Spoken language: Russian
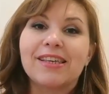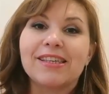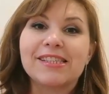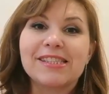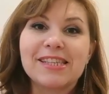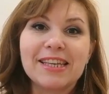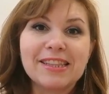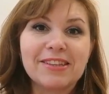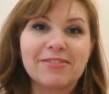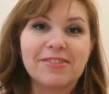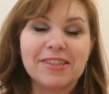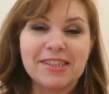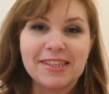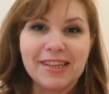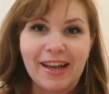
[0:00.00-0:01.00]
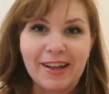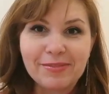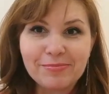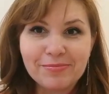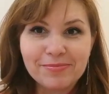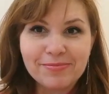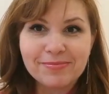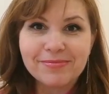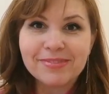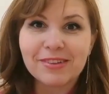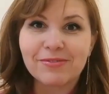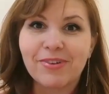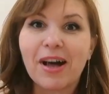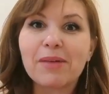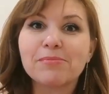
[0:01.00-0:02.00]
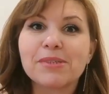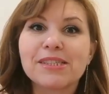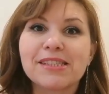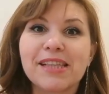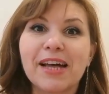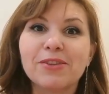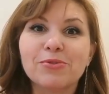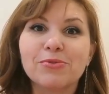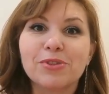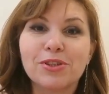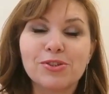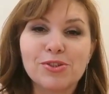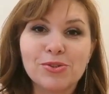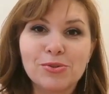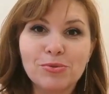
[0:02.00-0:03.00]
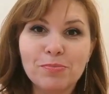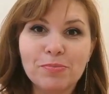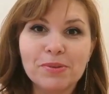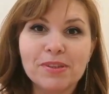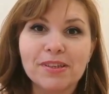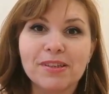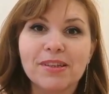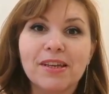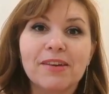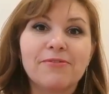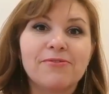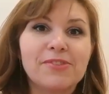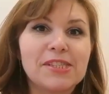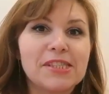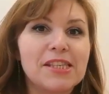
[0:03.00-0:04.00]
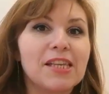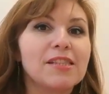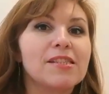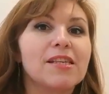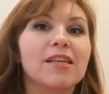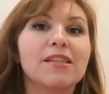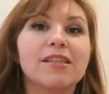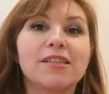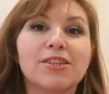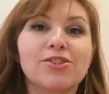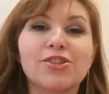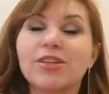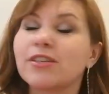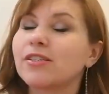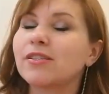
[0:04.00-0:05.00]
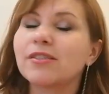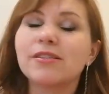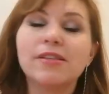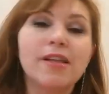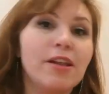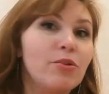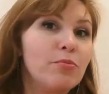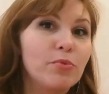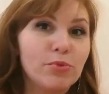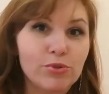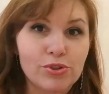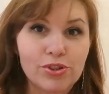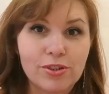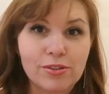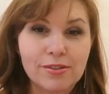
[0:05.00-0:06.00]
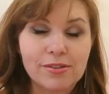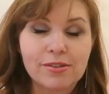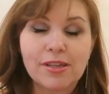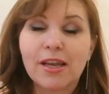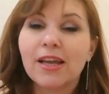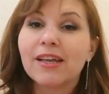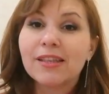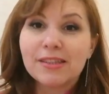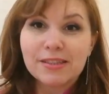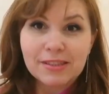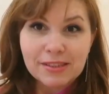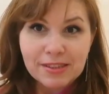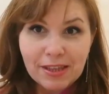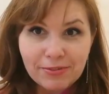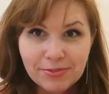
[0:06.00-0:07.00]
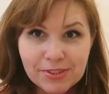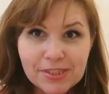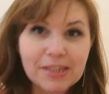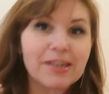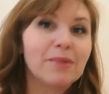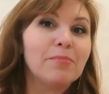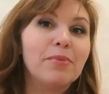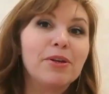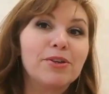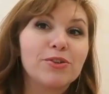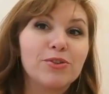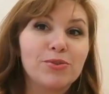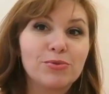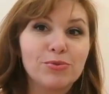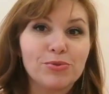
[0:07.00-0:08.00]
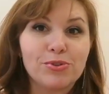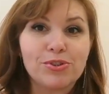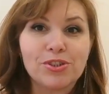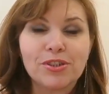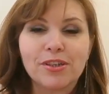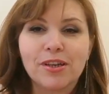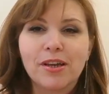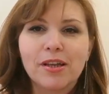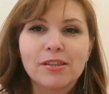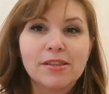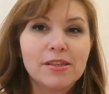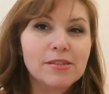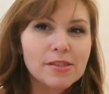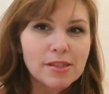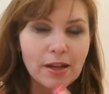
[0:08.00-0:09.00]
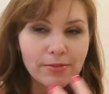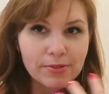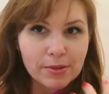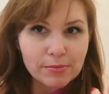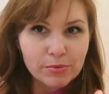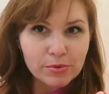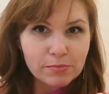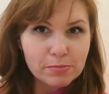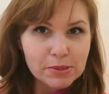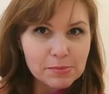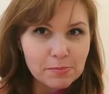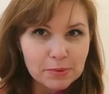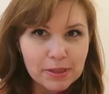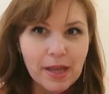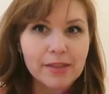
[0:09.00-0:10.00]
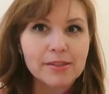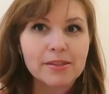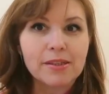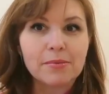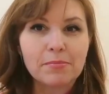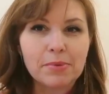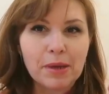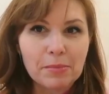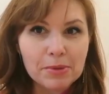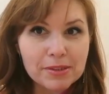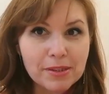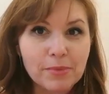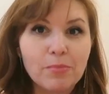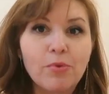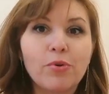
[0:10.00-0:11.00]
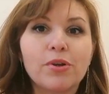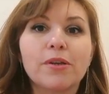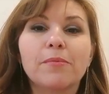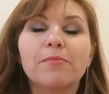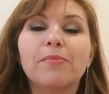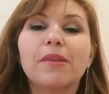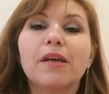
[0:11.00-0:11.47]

И с этого дня вам станут доступны все цены на шерсть на любую шерсть, на все комплектующие. Доставка будет бесплатная, прямо домой.